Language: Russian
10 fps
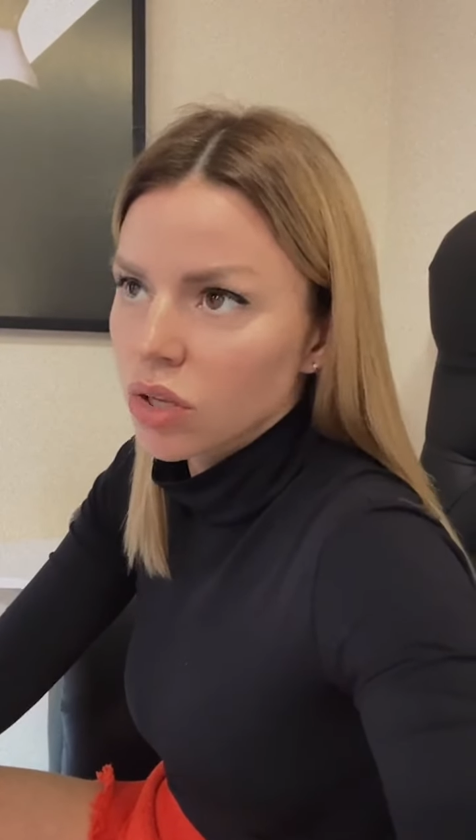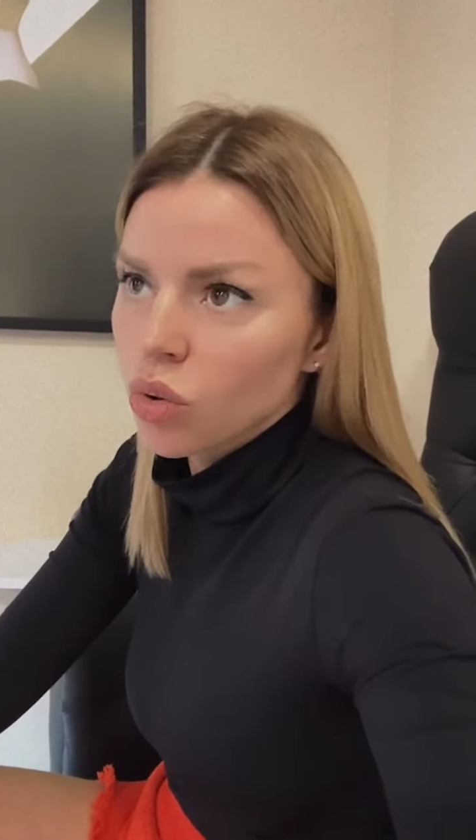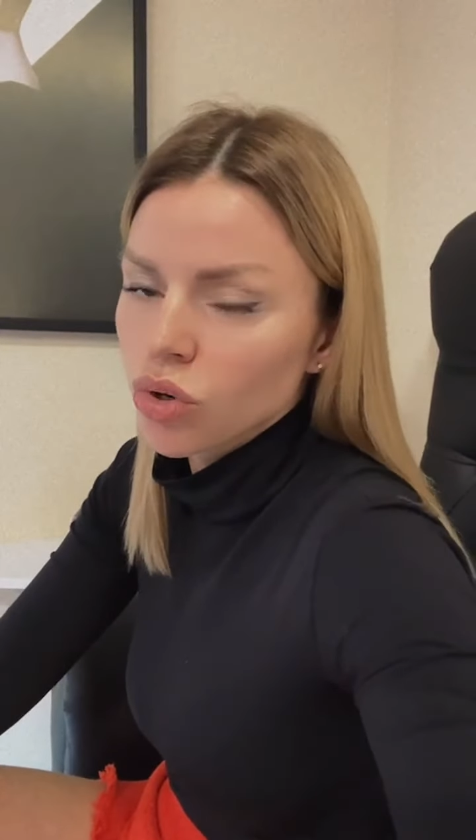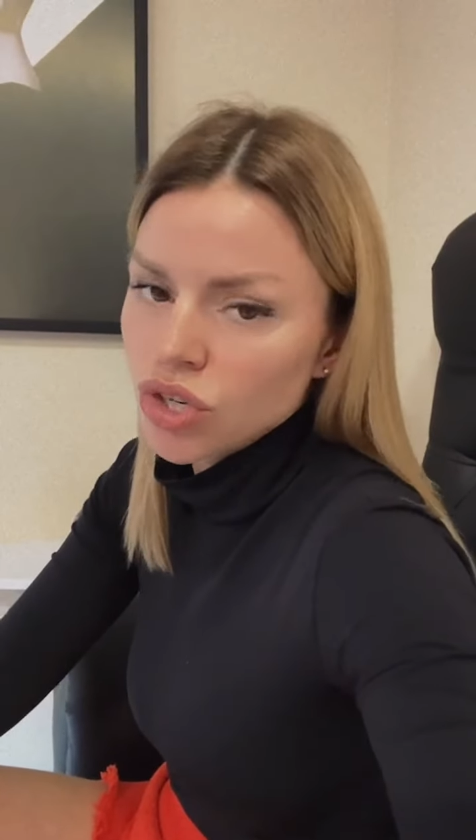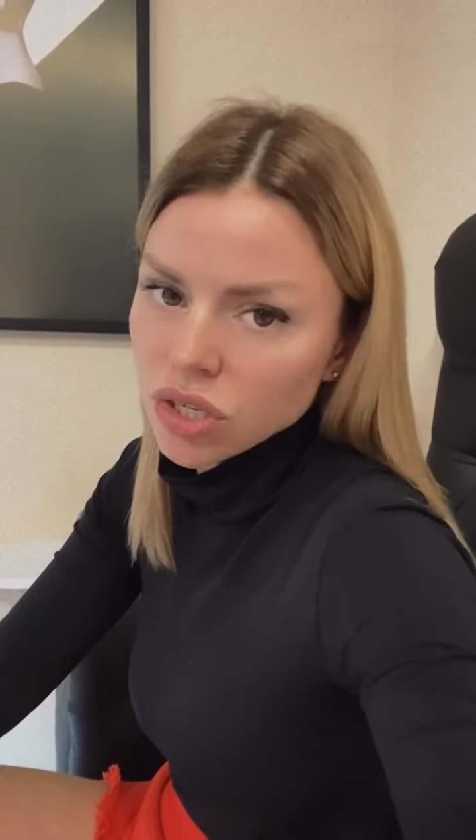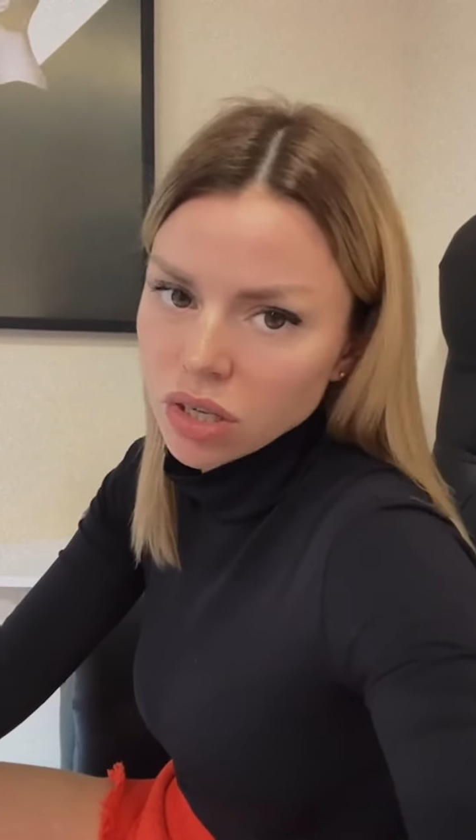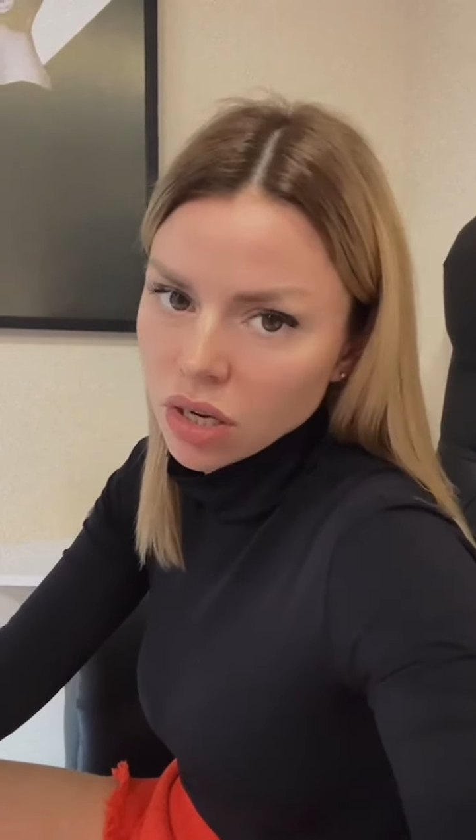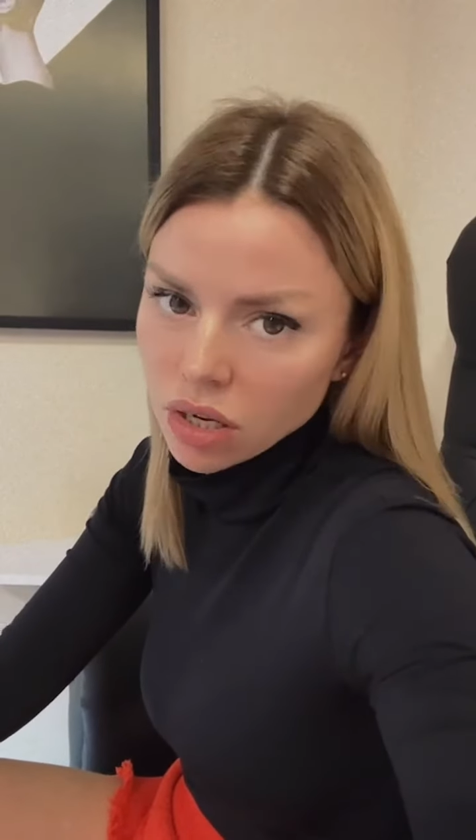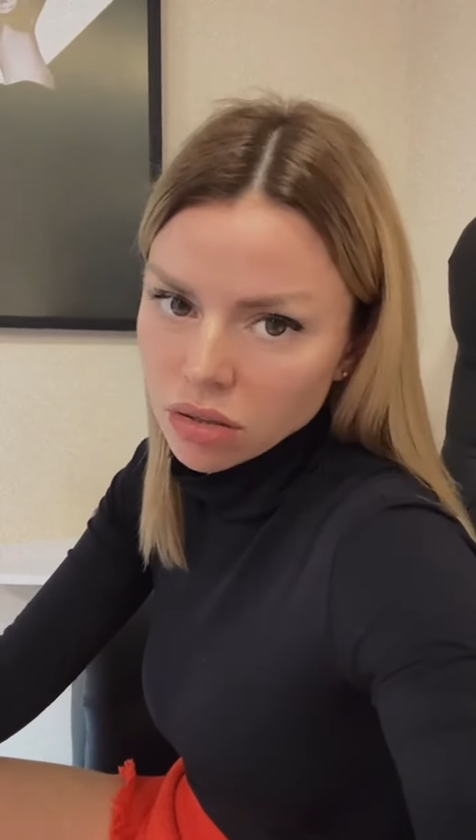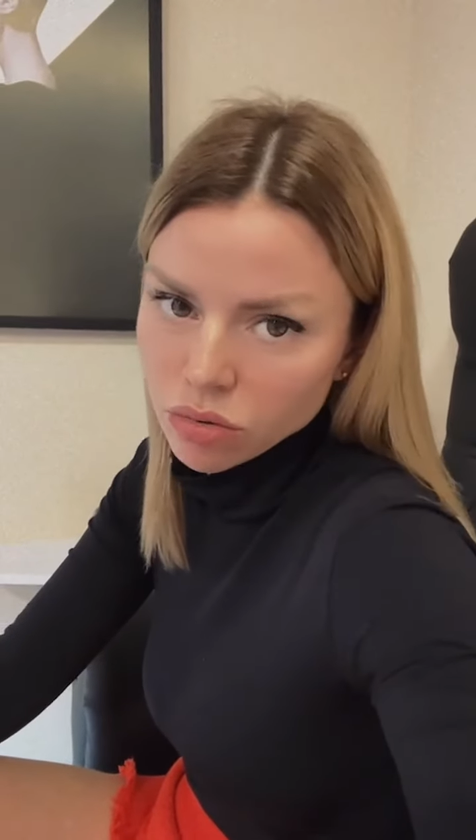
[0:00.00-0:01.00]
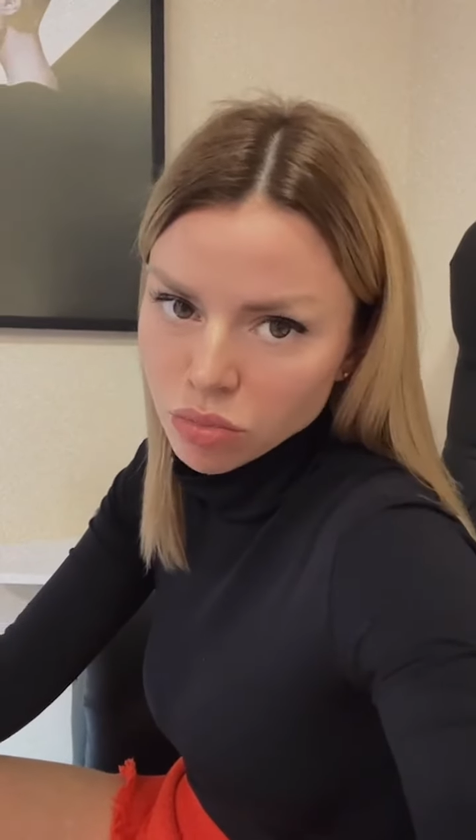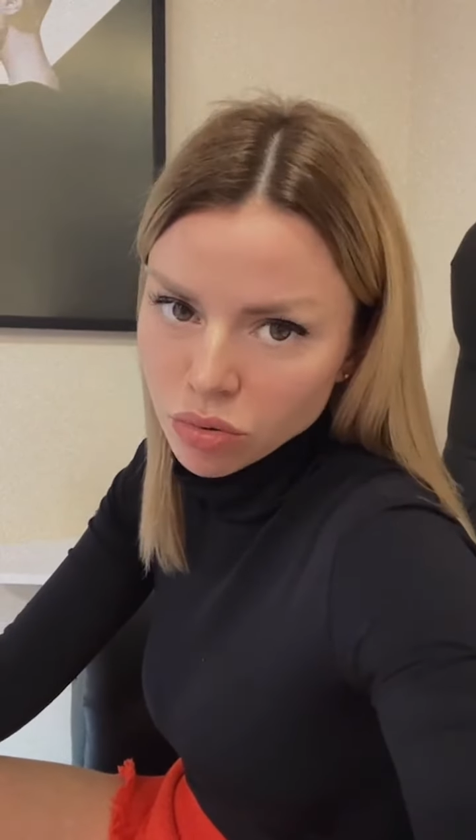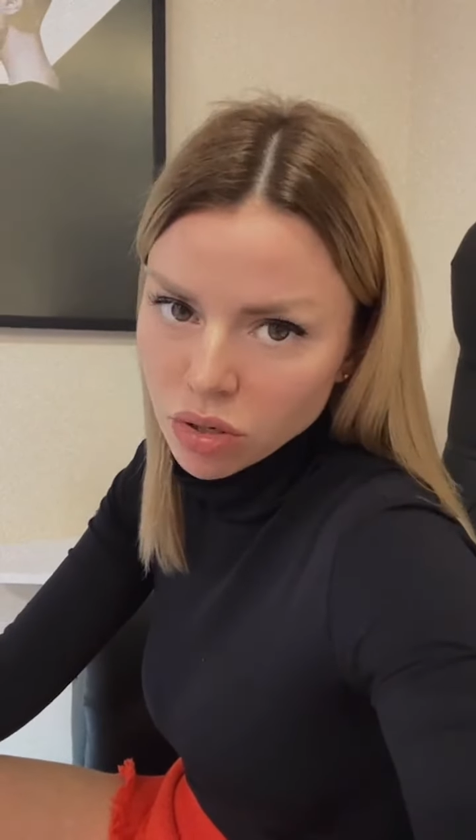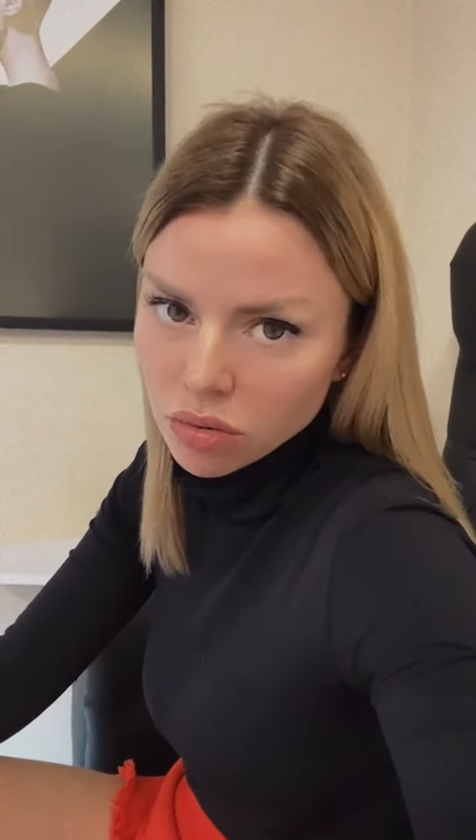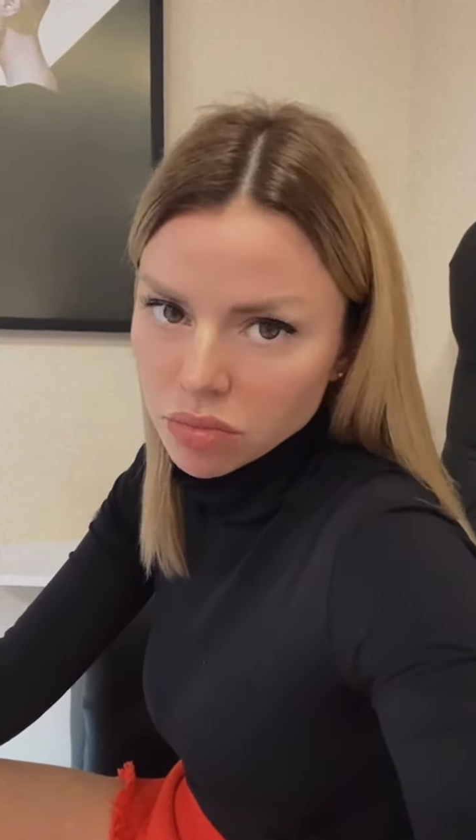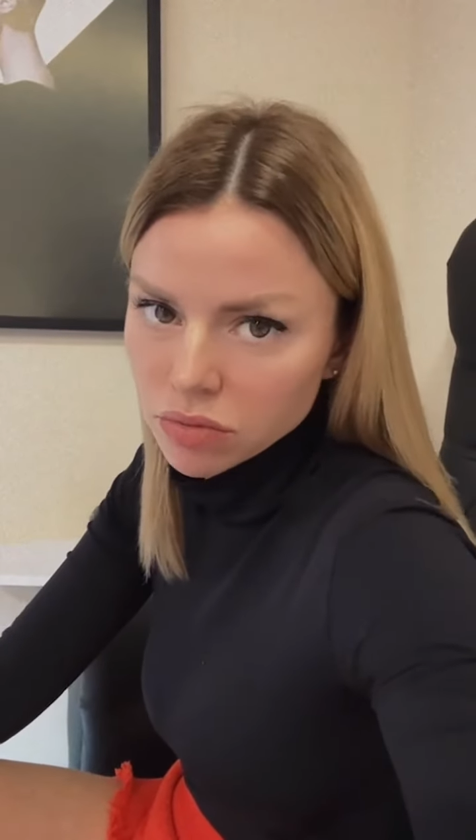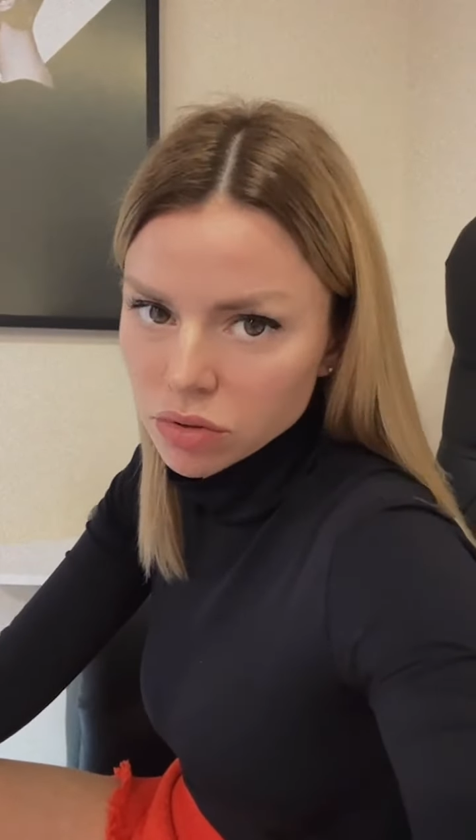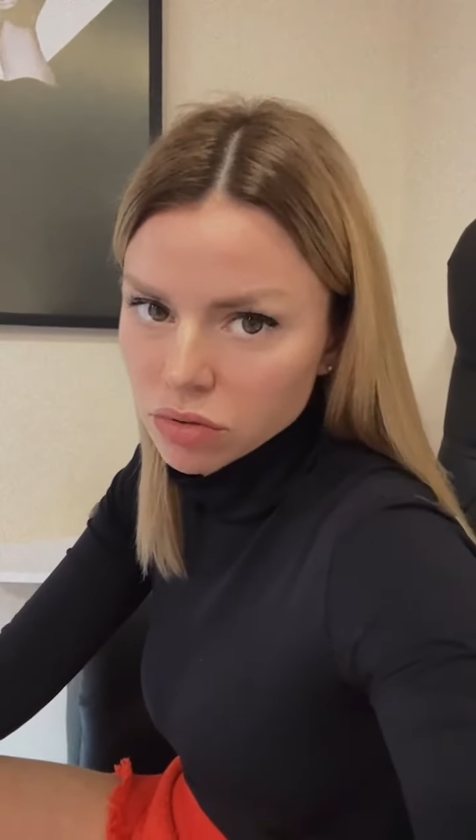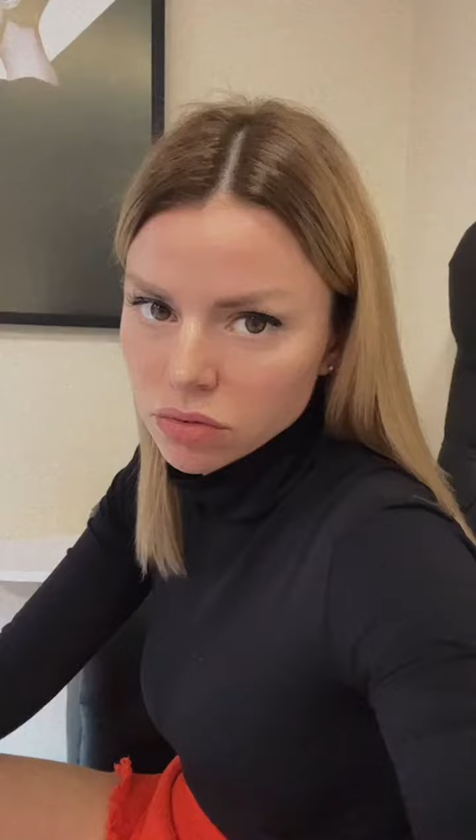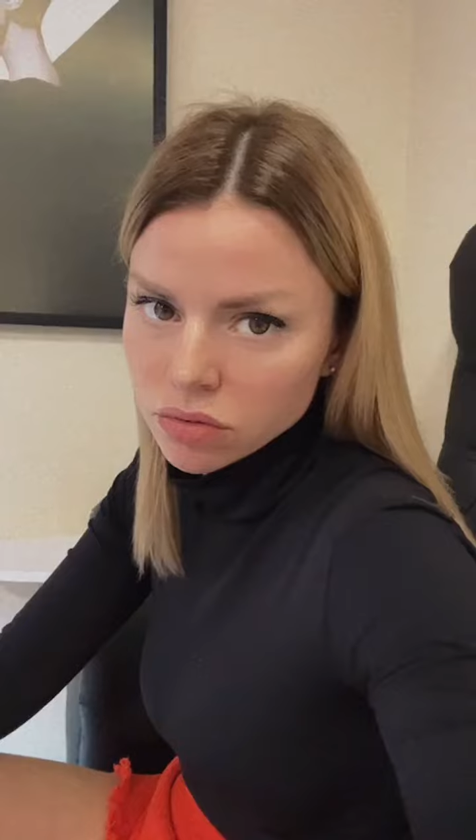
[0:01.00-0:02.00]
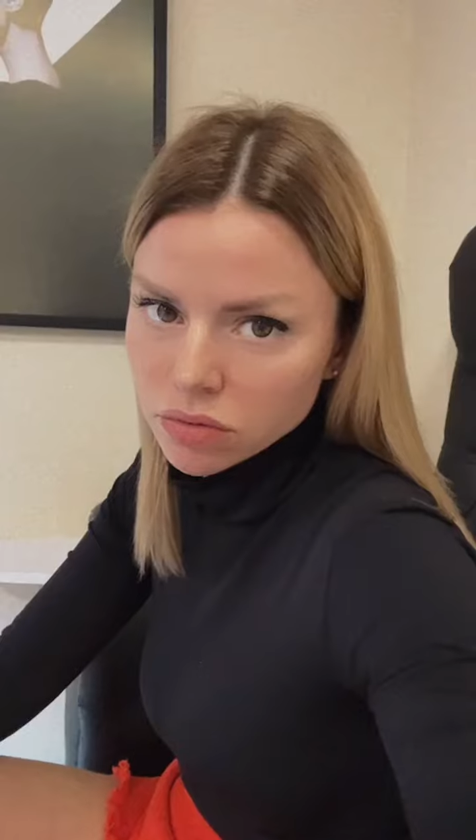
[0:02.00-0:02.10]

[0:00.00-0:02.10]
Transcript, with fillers: не очень я люблю как бы вот